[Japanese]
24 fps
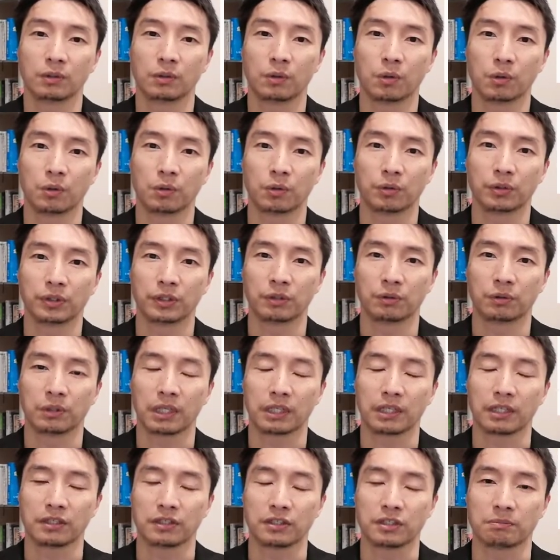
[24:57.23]
広告費を
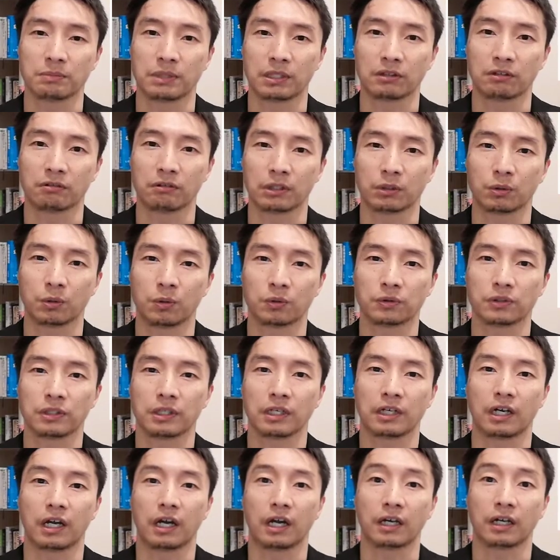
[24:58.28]
かけてしまっては当然
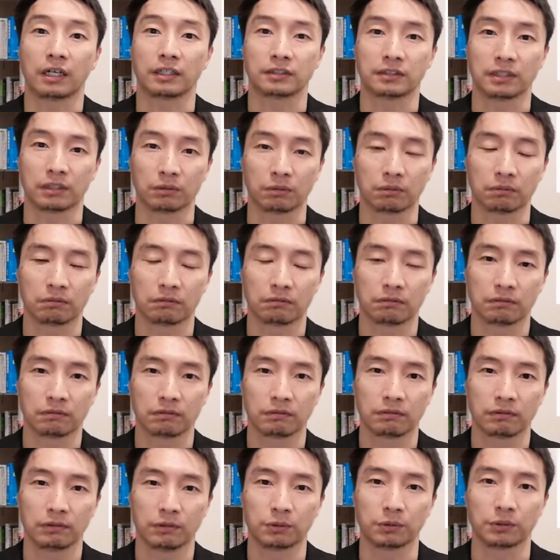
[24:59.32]
ながら赤字だと
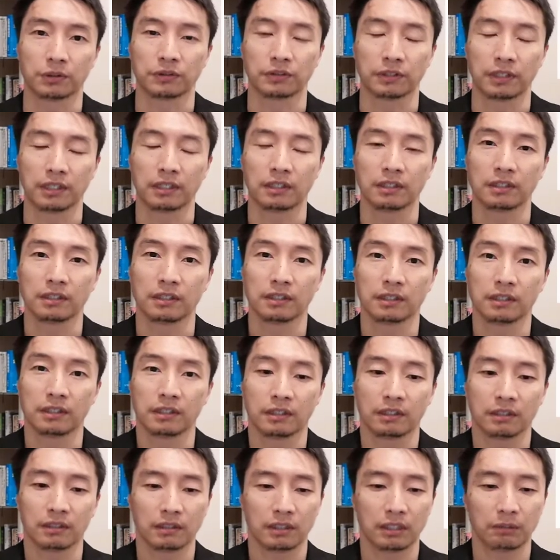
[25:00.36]
いうことですね。
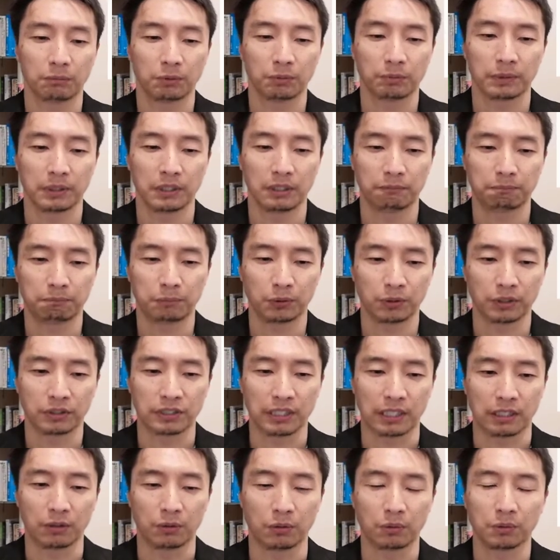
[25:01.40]
で、一方で
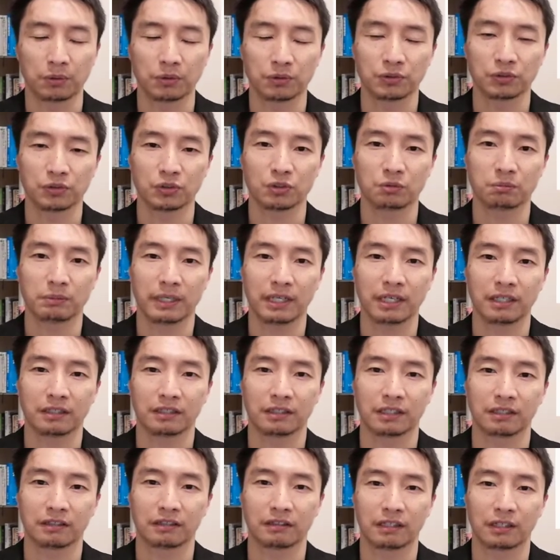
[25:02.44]
じゃあ60万
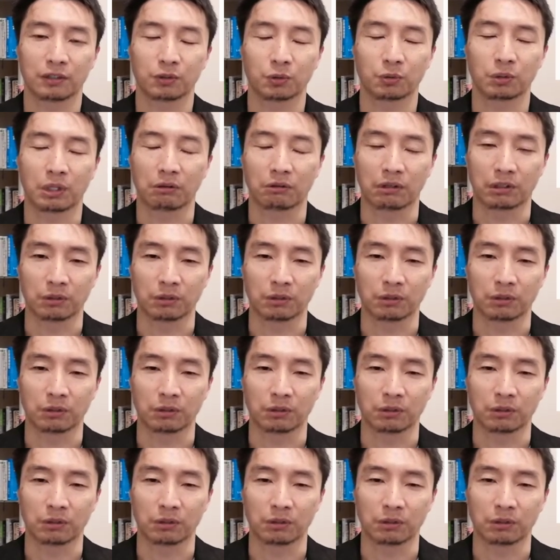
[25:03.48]
円だったらどうな